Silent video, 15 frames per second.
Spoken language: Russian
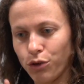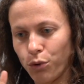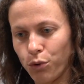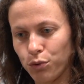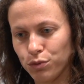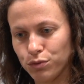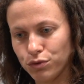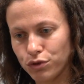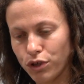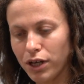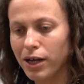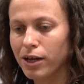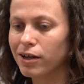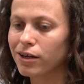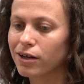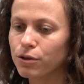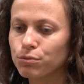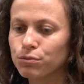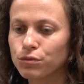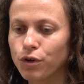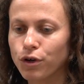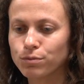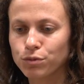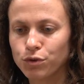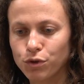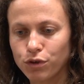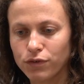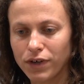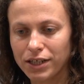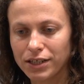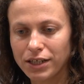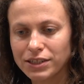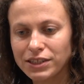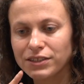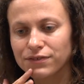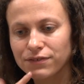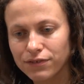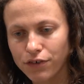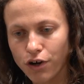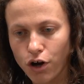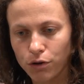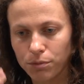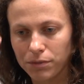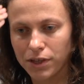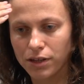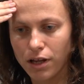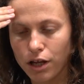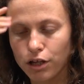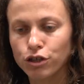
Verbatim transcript: общения с глухими и слабослышащими людьми.